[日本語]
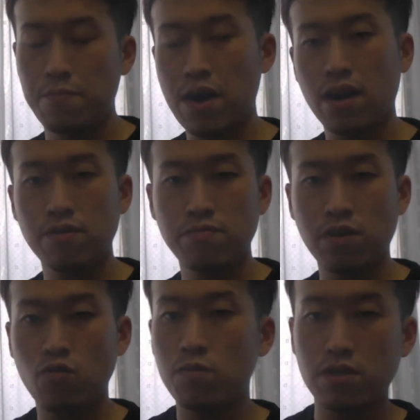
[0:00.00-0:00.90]
曲がる
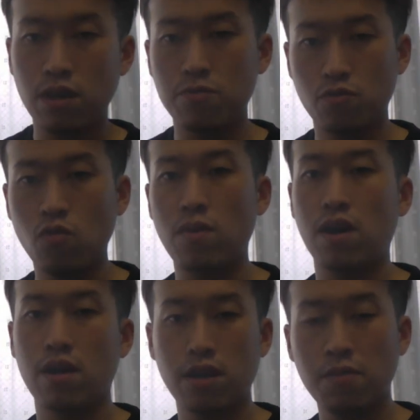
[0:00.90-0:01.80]
巻き込みサーブと
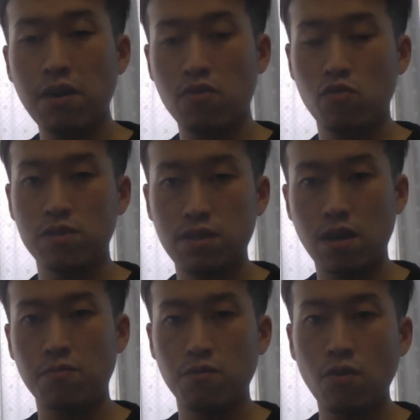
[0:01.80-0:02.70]
曲がらない巻き込み
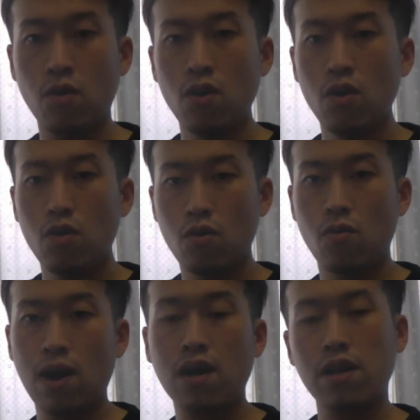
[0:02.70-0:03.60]
サーブを
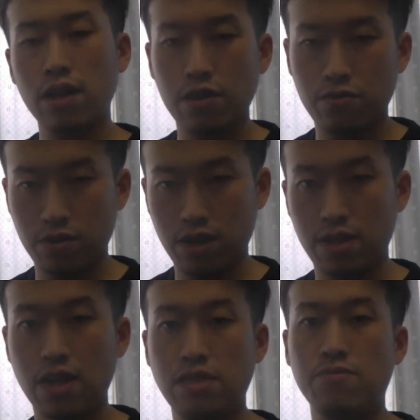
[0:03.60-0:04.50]
分からないように
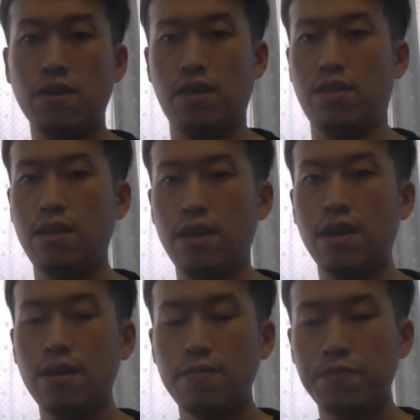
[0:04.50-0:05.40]
出し分けて
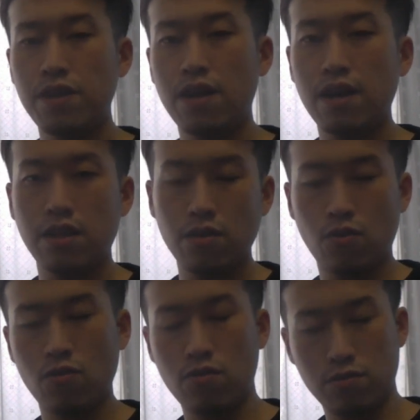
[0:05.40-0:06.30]
で相手
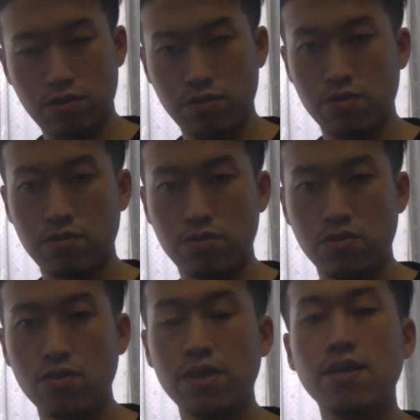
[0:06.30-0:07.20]
を翻弄する
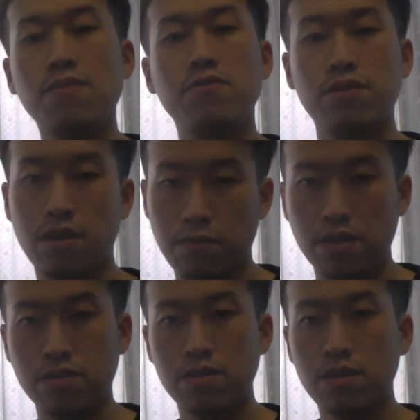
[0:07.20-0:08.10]
そういったサーブになり
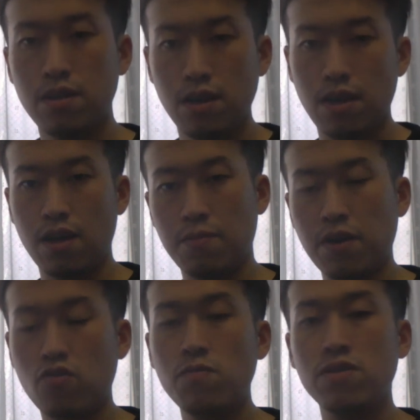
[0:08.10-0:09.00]
ます、えー、
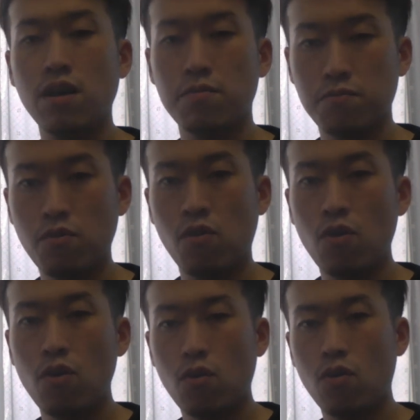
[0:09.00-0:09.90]
巻き込みサーブ
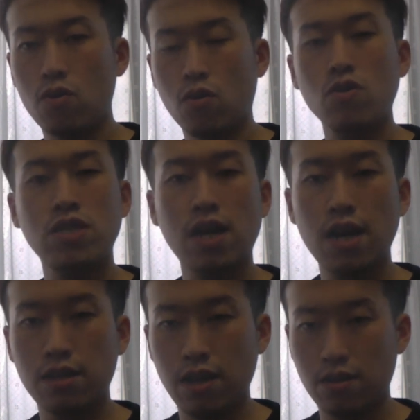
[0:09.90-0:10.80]
も横下
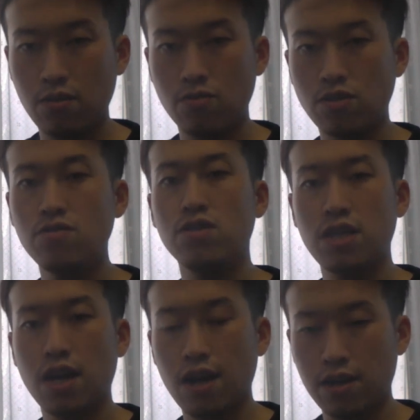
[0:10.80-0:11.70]
回転と順
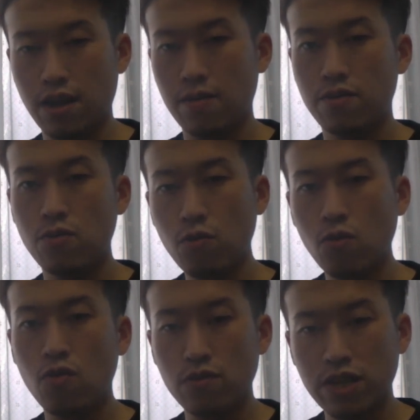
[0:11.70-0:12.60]
下回転両
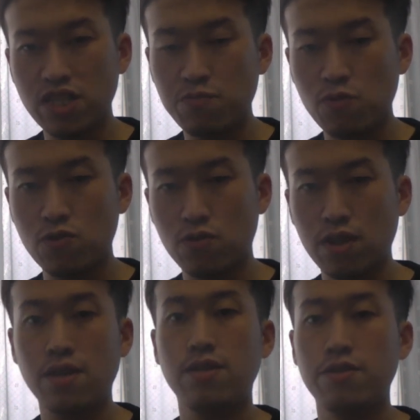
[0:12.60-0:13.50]
方同じモーション
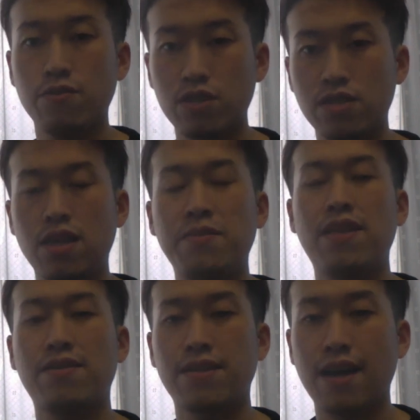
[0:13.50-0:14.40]
で出せるようにしてみ
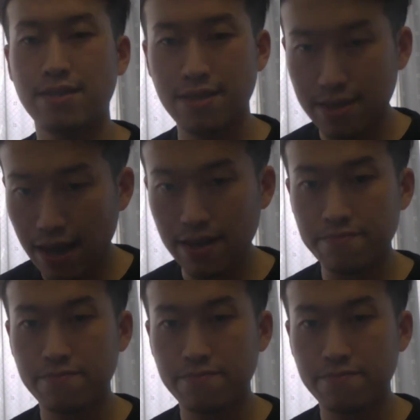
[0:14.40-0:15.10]
てください